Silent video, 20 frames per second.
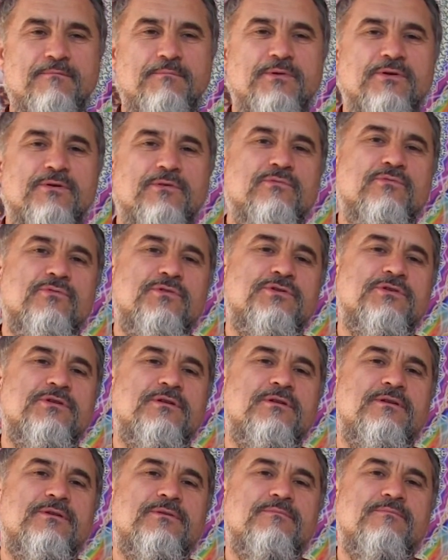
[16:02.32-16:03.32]
в первую
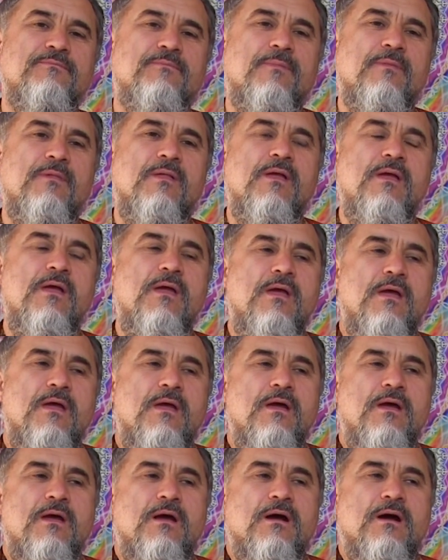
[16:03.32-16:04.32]
очередь.
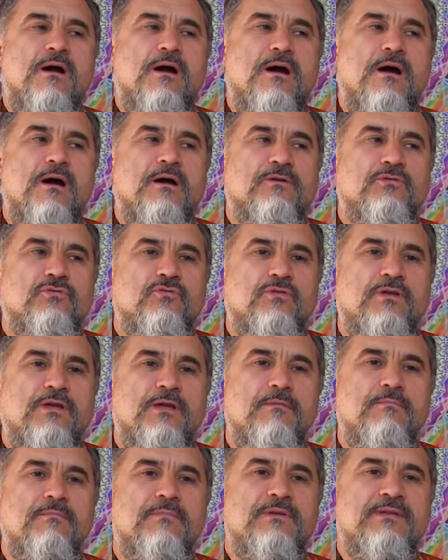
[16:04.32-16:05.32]
А к
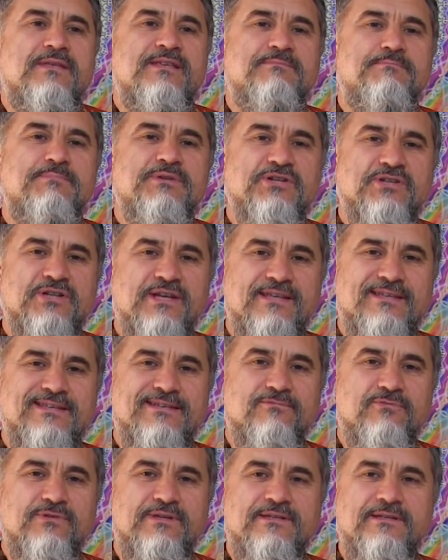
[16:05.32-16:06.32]
другим не спешить
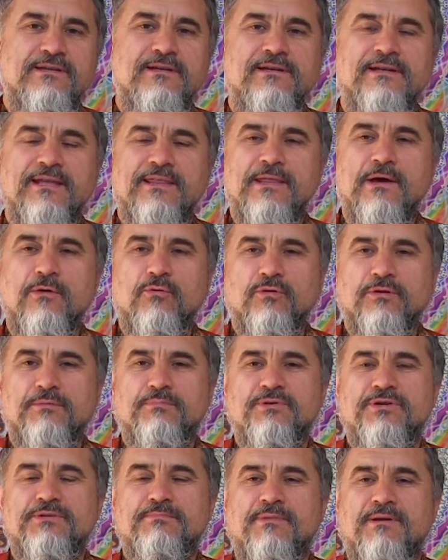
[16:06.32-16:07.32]
его сильно на
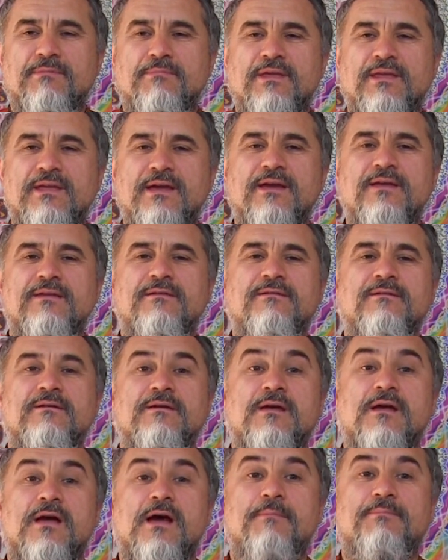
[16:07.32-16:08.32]
отпуск применять,
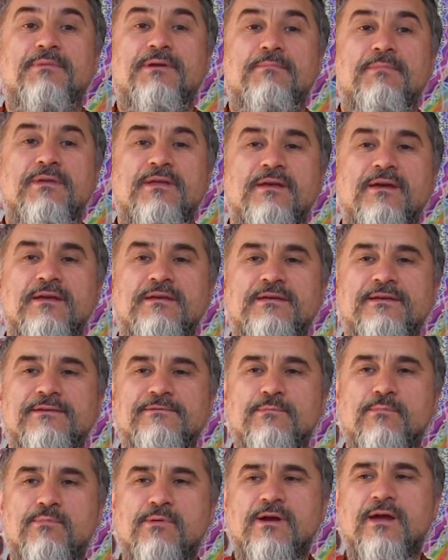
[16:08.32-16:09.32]
а применять
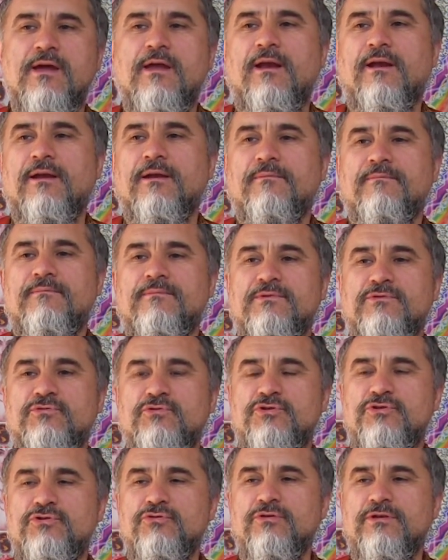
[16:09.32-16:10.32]
его правильно, с
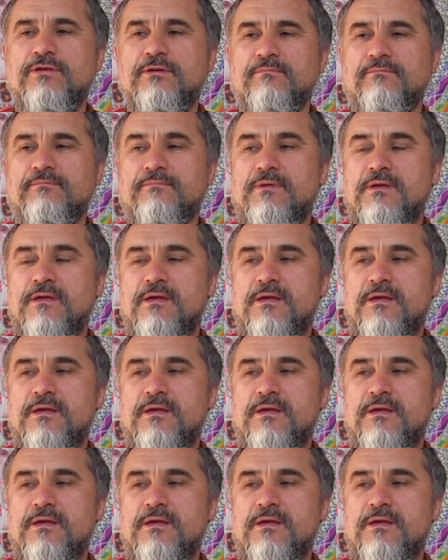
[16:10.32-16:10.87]
учетом